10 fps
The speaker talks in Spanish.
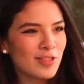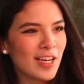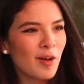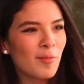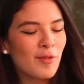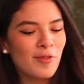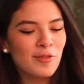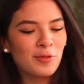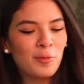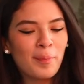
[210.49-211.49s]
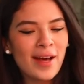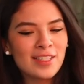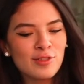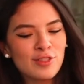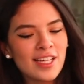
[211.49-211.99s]
O sea, ¿cómo tu
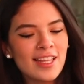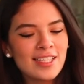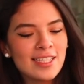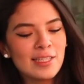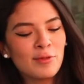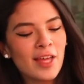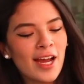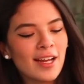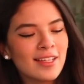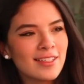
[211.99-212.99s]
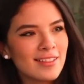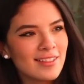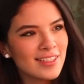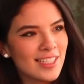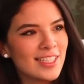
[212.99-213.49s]
paso? O sea, decides estudiar
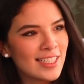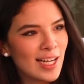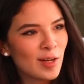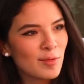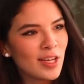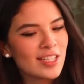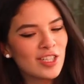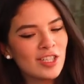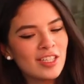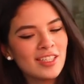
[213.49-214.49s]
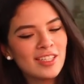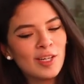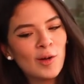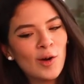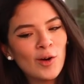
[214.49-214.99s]
ciencias de la comunicación
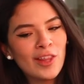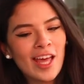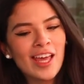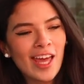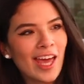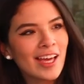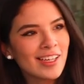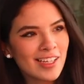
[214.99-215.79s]
y luego de ahí qué.